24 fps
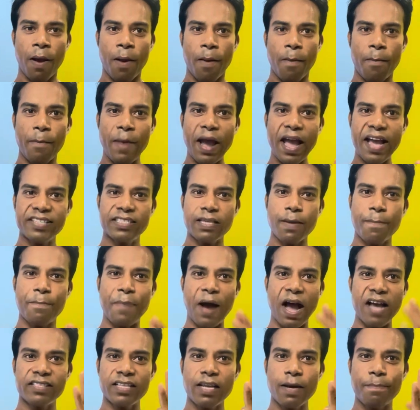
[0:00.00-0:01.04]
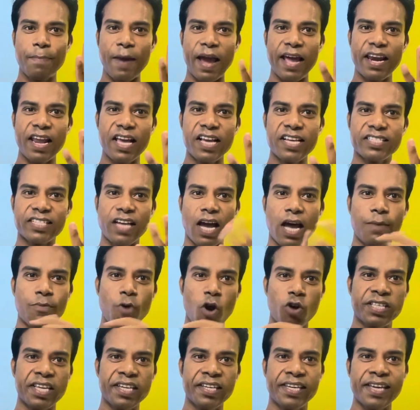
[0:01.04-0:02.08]
मैं इसे पांच दिन पहले इसका
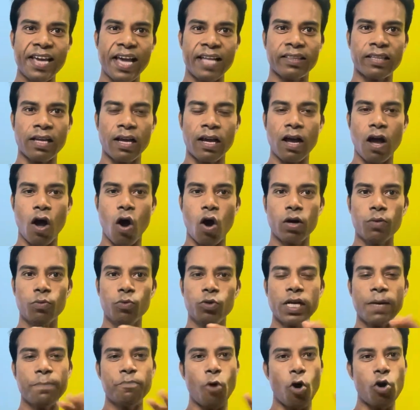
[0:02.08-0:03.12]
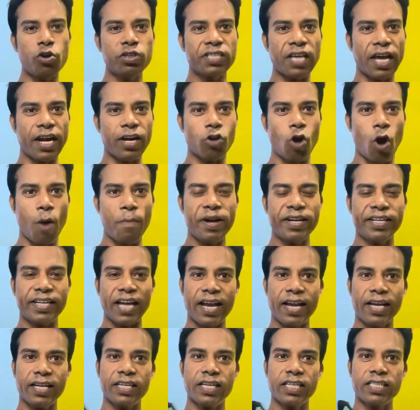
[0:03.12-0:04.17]
अनबॉक्सिंग किया था और मुझे बहुत सारे कमेंट
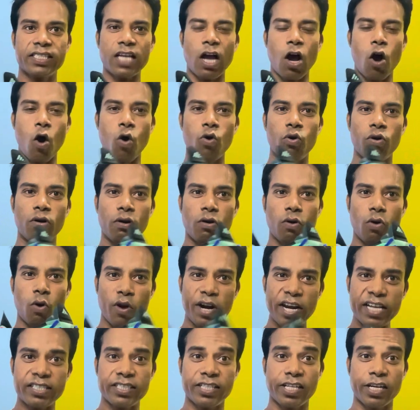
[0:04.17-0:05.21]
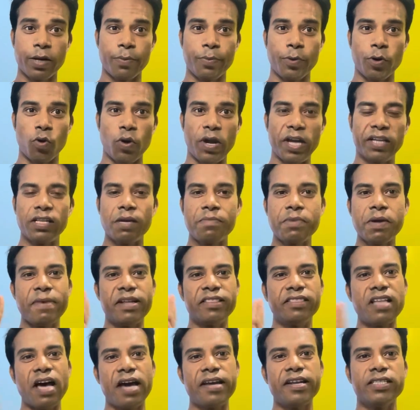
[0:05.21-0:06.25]
आए कि इसका ऑनेस्ट रिव्यू एकदम
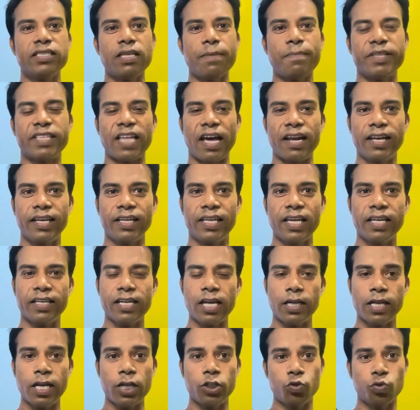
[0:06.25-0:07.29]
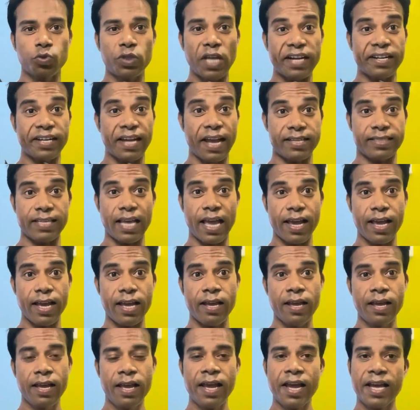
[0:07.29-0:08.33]
ईमानदारी से बताने के लिए कि ये जूता कैसा है
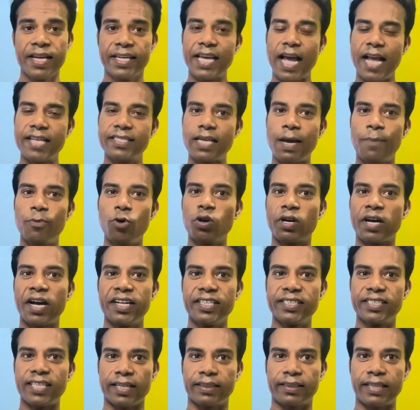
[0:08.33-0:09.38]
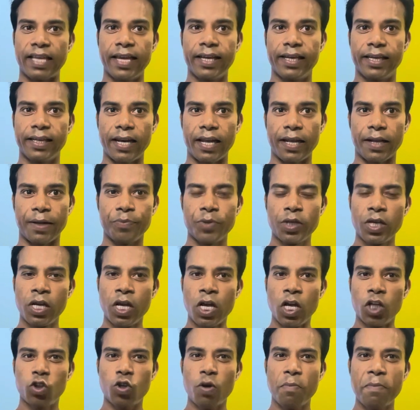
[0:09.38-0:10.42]
क्या इसे हम लोग खरीद सकते हैं कि नहीं
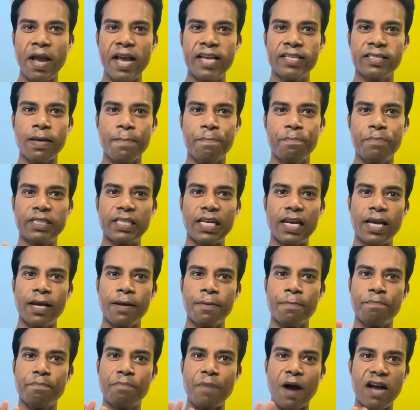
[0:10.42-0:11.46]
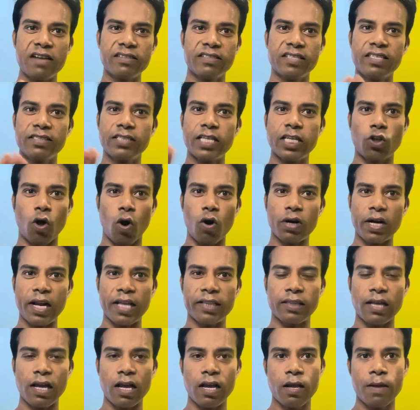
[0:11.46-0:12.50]
तो मैं इसे पिछले पांच दिन से दौड़ रहा
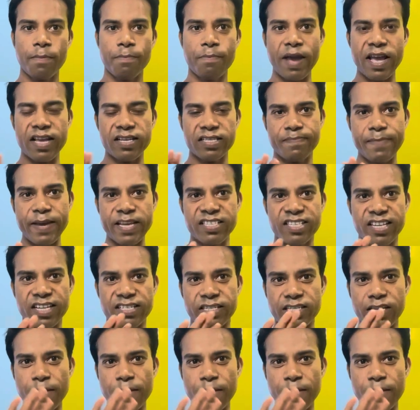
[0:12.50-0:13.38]
था मैं इसमें सिक्सटी